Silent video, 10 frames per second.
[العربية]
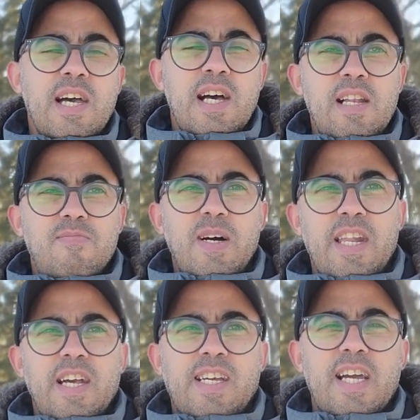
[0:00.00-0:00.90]

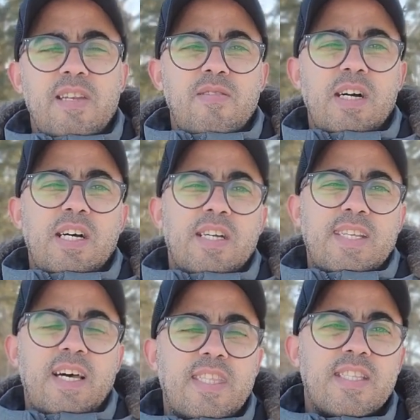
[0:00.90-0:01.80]
البارح كان آه،
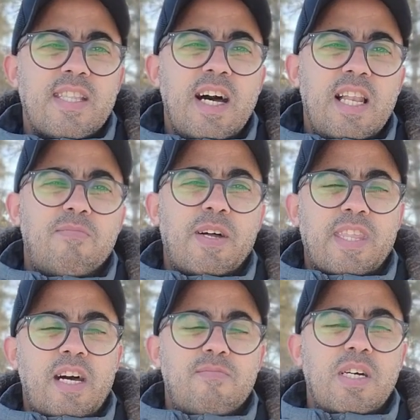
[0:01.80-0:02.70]
تحدثنا على
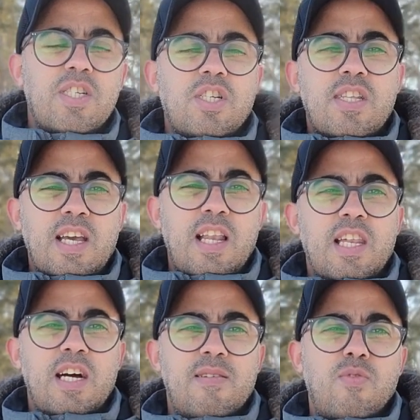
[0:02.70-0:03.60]
برنامج
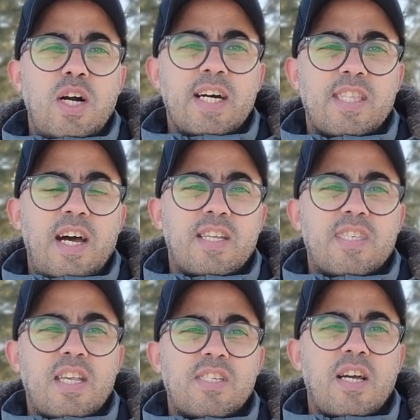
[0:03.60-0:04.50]
ديال مقاطعة
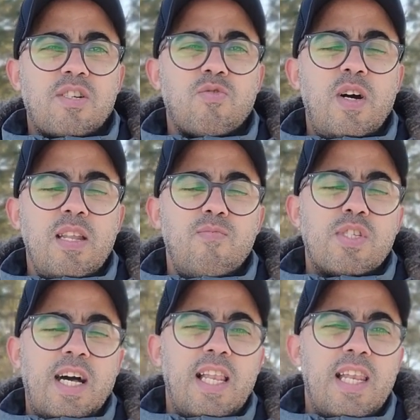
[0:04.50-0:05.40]
ساسكاتشوان
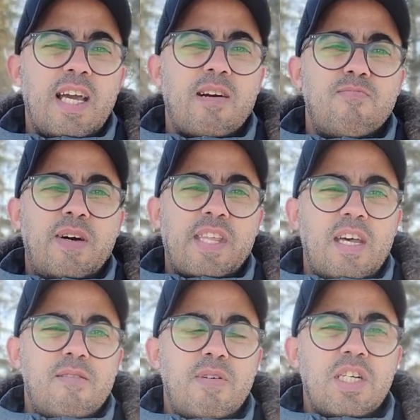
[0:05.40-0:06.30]
متعلق
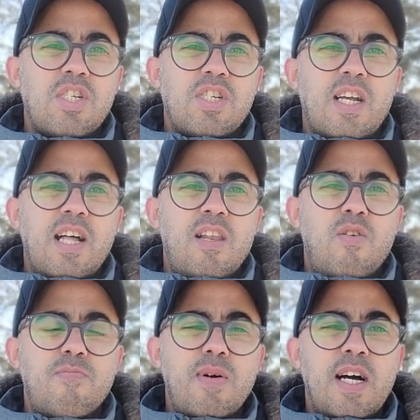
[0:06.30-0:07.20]
ببرنامج
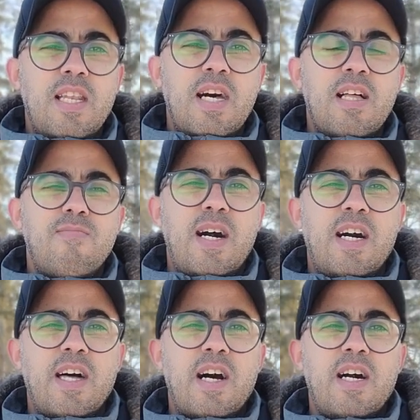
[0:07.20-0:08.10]
العمال
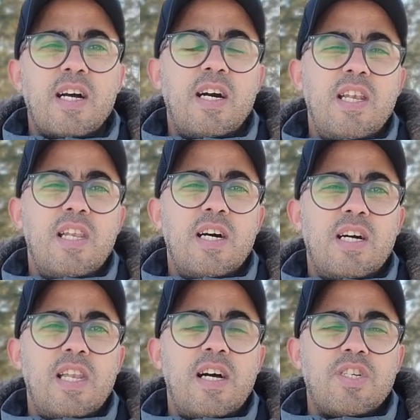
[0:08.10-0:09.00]
المهارة
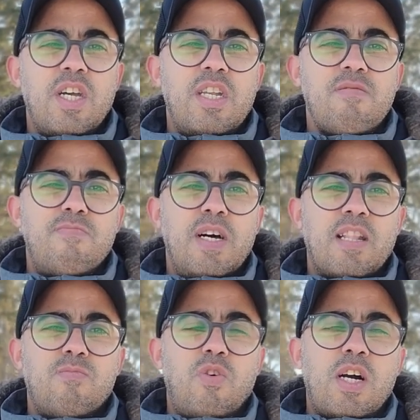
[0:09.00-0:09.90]
الأجانب بهذه
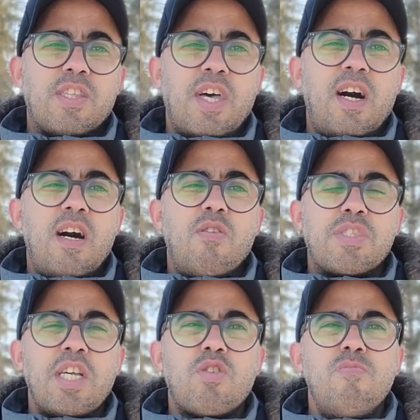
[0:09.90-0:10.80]
المقاطعة
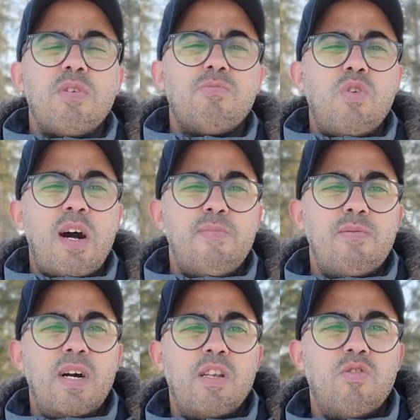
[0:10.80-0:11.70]
وعطيتكم مجموعة من
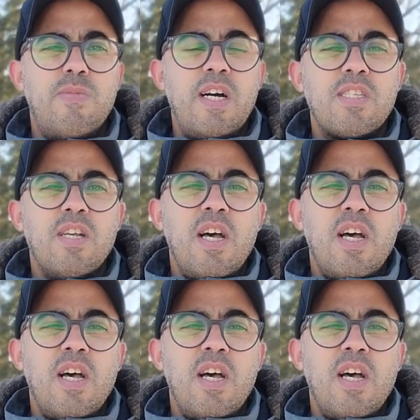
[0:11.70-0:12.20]
المعلومات